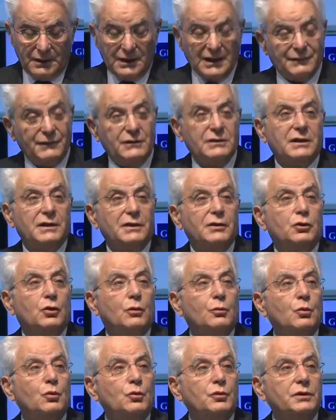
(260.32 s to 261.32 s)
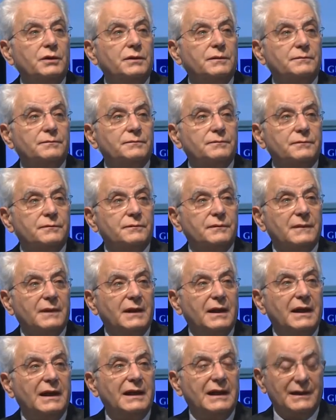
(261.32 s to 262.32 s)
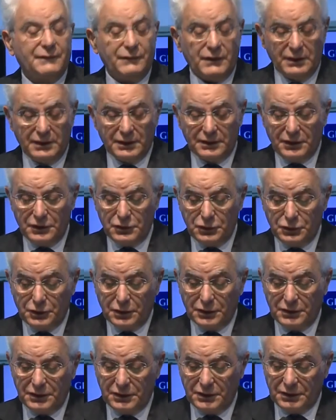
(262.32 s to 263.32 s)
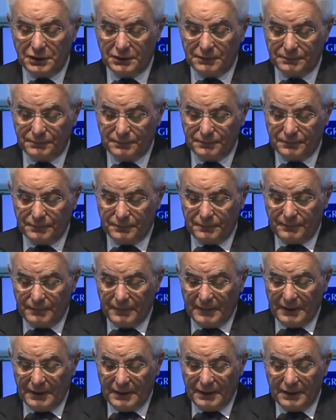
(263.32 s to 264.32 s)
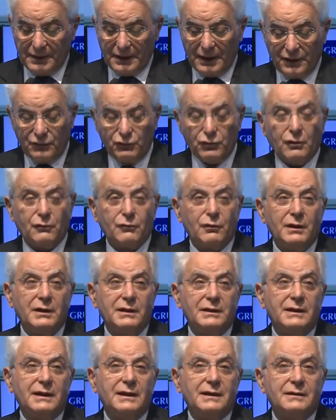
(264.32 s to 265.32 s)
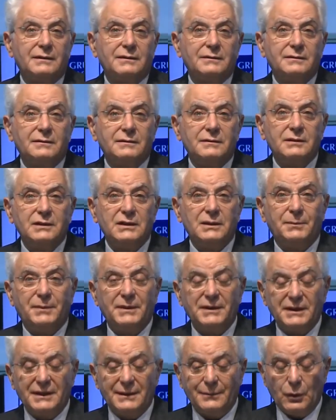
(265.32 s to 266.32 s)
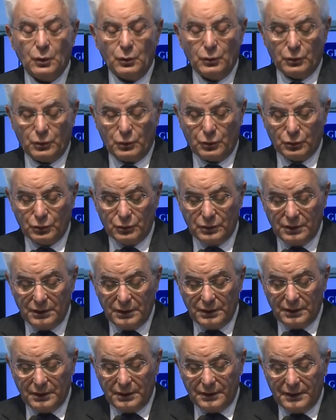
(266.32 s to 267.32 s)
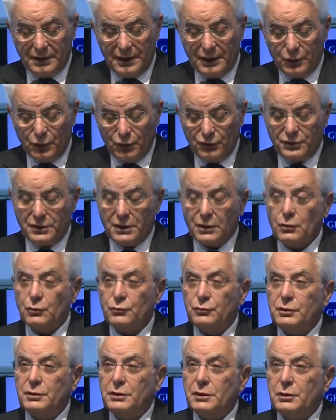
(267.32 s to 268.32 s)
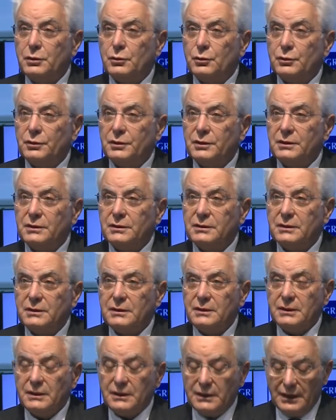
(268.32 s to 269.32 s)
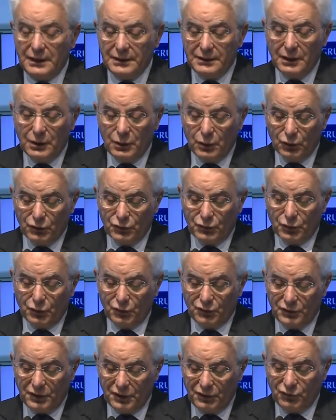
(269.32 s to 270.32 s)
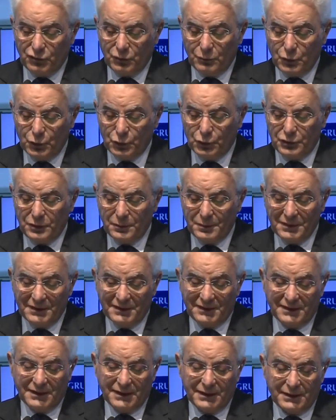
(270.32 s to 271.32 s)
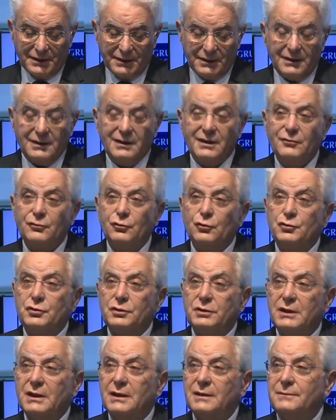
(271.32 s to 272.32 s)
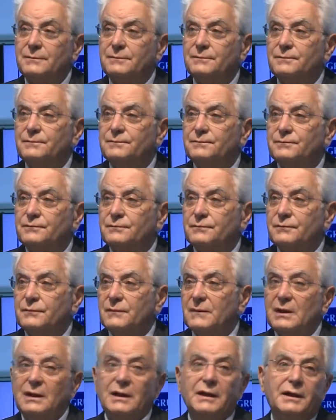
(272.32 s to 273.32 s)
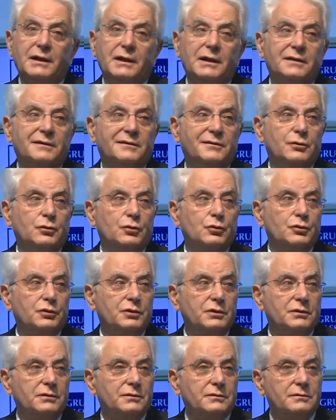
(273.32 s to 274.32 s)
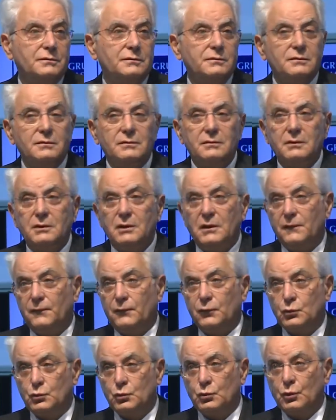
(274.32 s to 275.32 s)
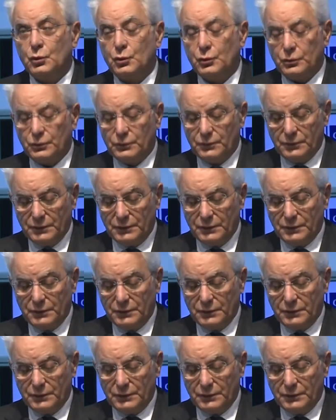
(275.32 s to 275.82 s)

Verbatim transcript: La vita nei comuni è la vita dei cittadini, dalla sua qualità dipende molto della nostra condizione e del nostro stesso modo di pensare la società, le relazioni, il futuro.